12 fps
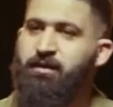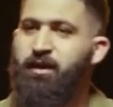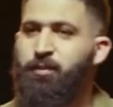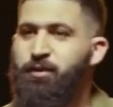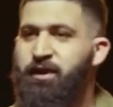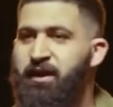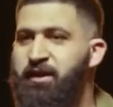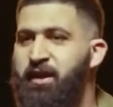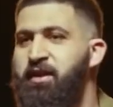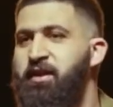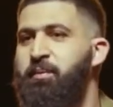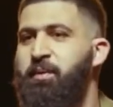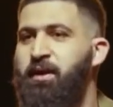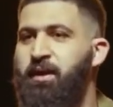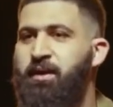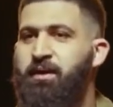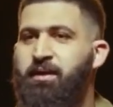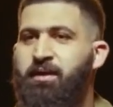как будто я негр,
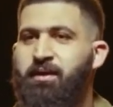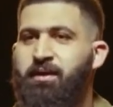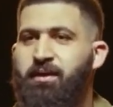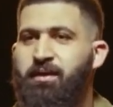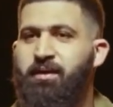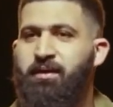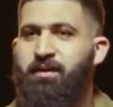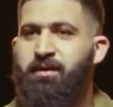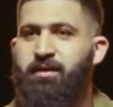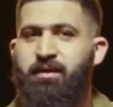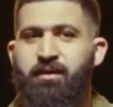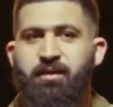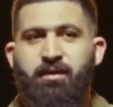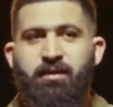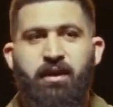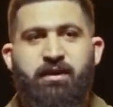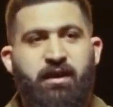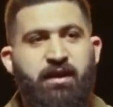бля.
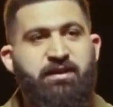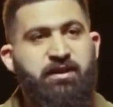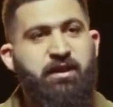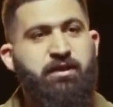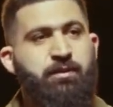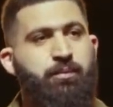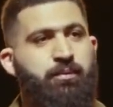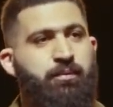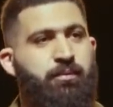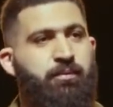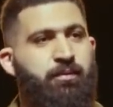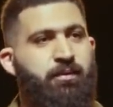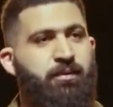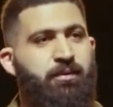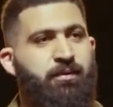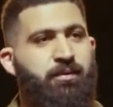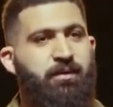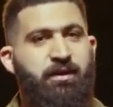Это расизм.
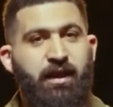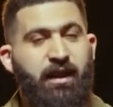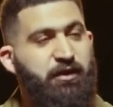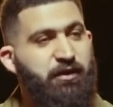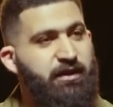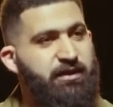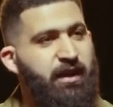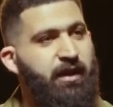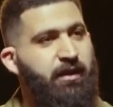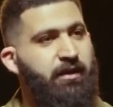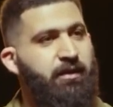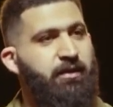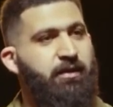Так нельзя.